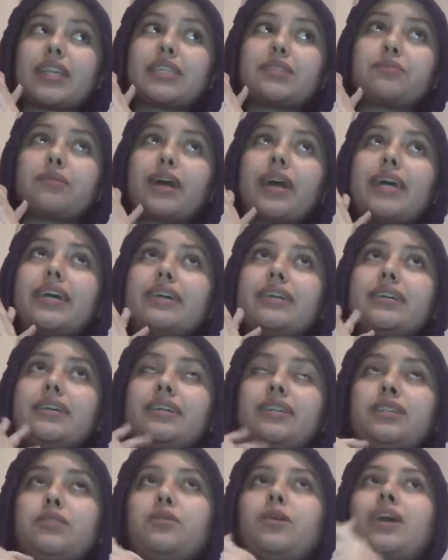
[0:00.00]
كتبقاي
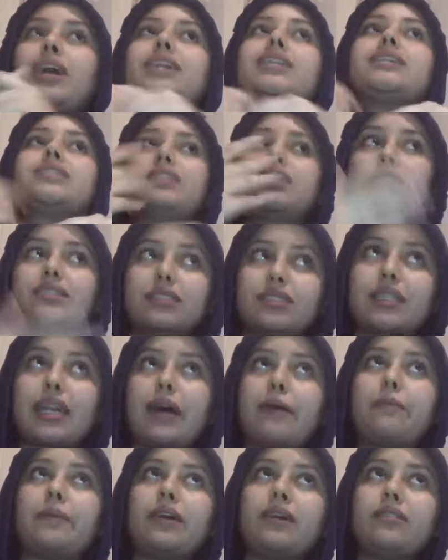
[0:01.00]
يعني واخا تحت
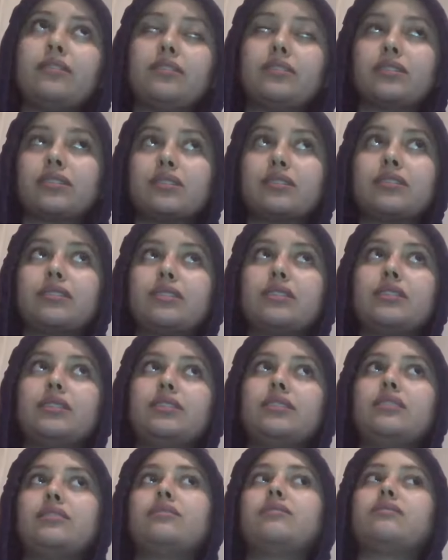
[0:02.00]
الطابله
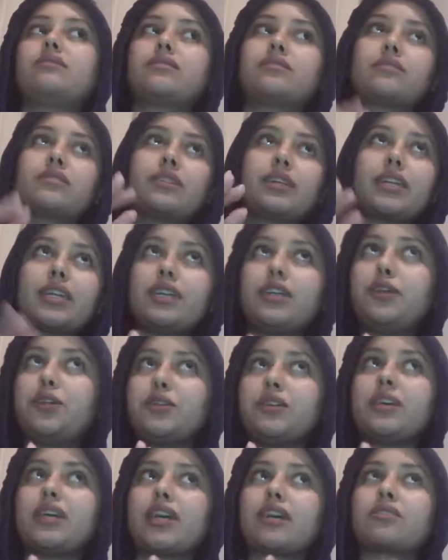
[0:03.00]
كيريحوا
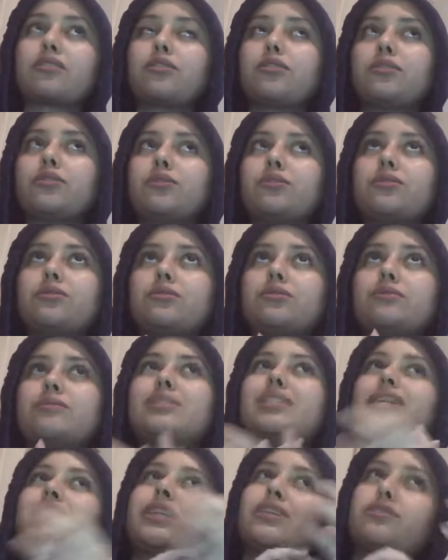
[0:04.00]
ياكلوا
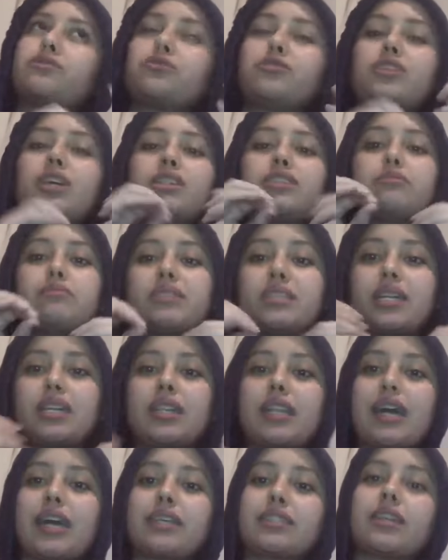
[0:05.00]
مازال تكون شي حاجه مازال
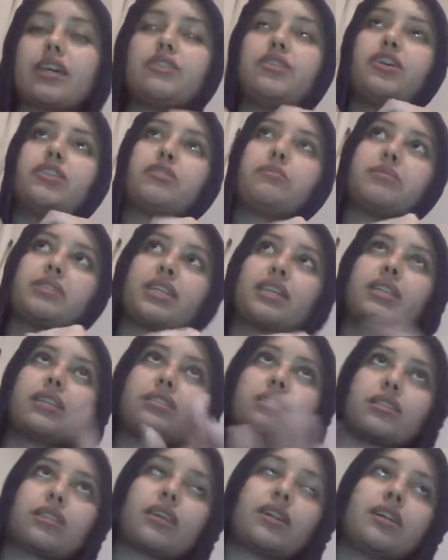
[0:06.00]
ناقصه شي حاجه مازال خاصها
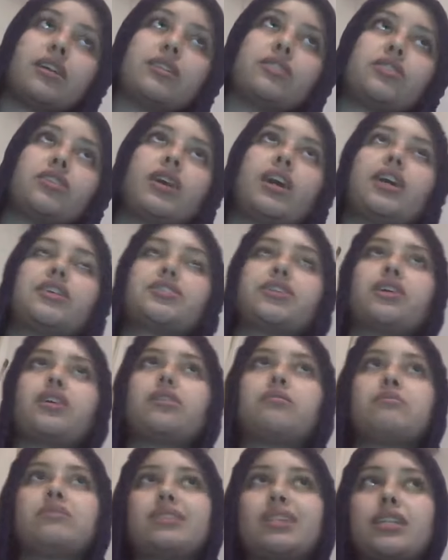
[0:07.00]
تسخن شي
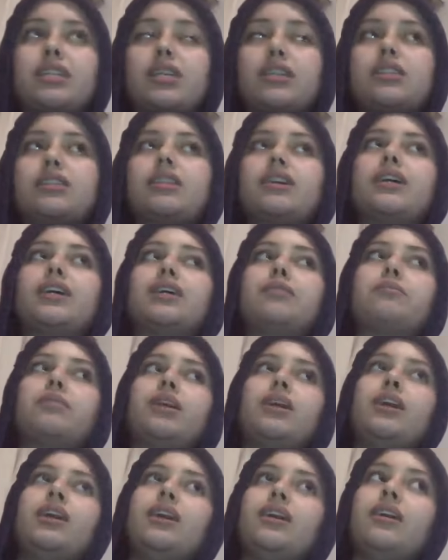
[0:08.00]
حاجه مازال تطيب
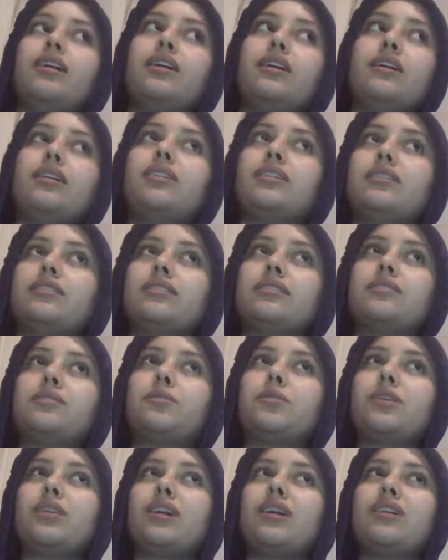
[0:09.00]

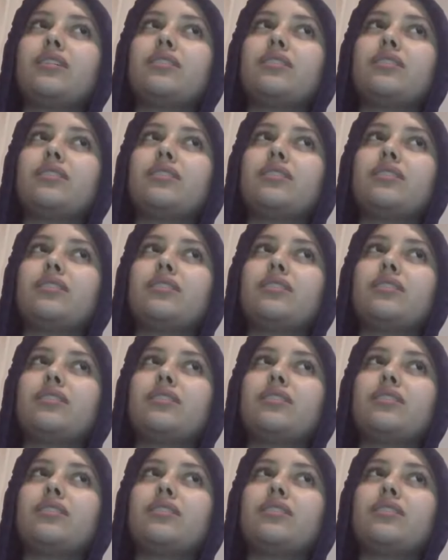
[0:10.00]
والله